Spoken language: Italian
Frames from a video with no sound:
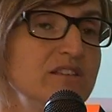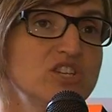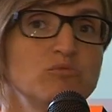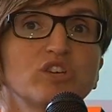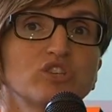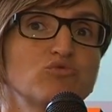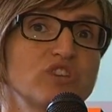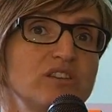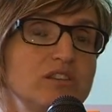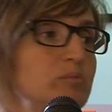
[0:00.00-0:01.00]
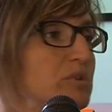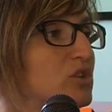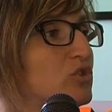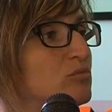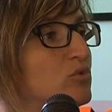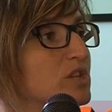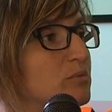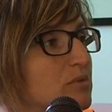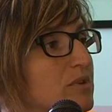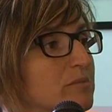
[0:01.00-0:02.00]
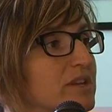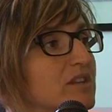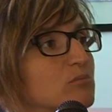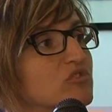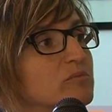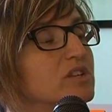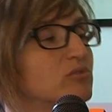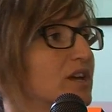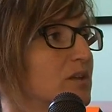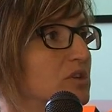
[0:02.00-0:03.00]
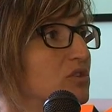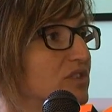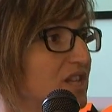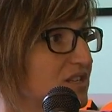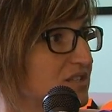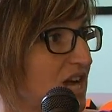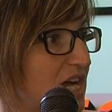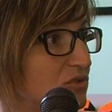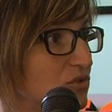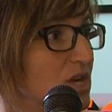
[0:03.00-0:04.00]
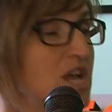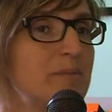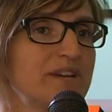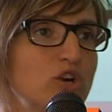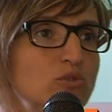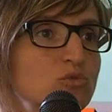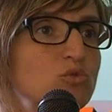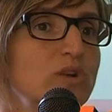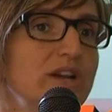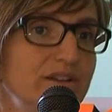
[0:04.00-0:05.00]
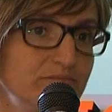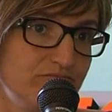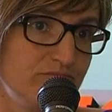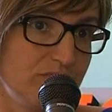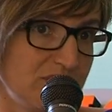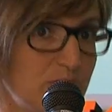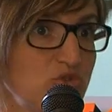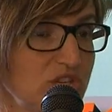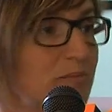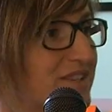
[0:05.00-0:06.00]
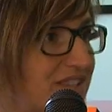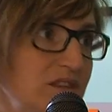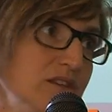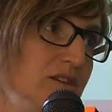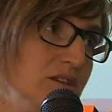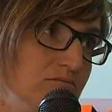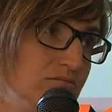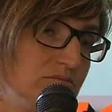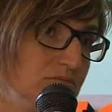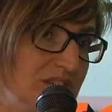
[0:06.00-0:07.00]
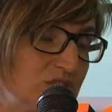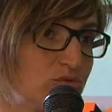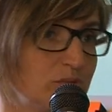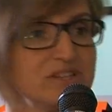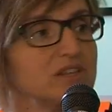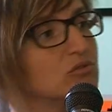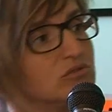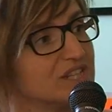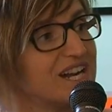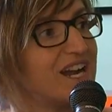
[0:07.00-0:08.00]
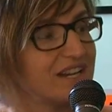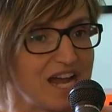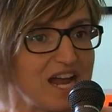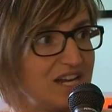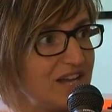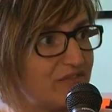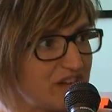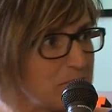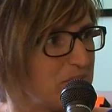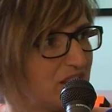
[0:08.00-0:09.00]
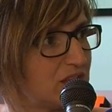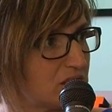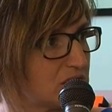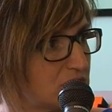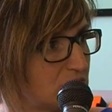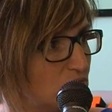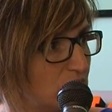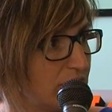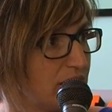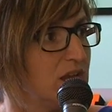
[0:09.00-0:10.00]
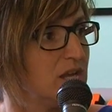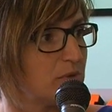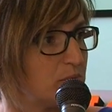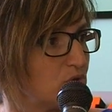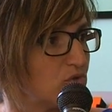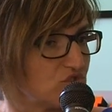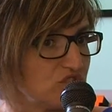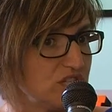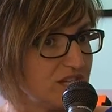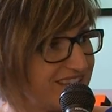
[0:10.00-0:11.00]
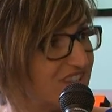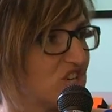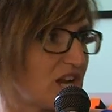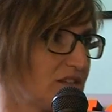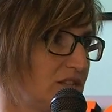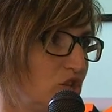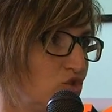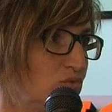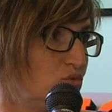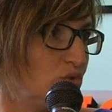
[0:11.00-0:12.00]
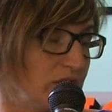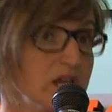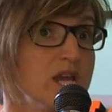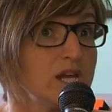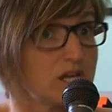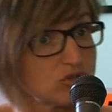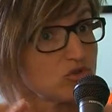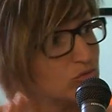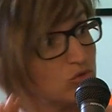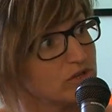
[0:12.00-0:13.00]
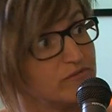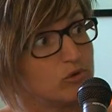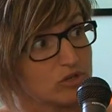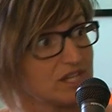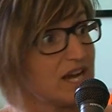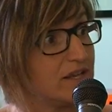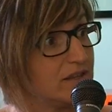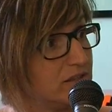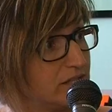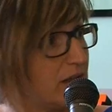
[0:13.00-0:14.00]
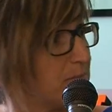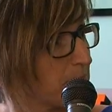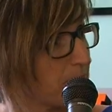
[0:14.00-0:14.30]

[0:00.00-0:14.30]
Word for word: Diciamo che su certi tipi di comuni probabilmente il movimento è anche meno interessato, perché comunque Mm, siamo sempre stati mm, assolutamente contrari alla frammentazione proprio così esagerata dei comuni, che sono comunque importanti, eh?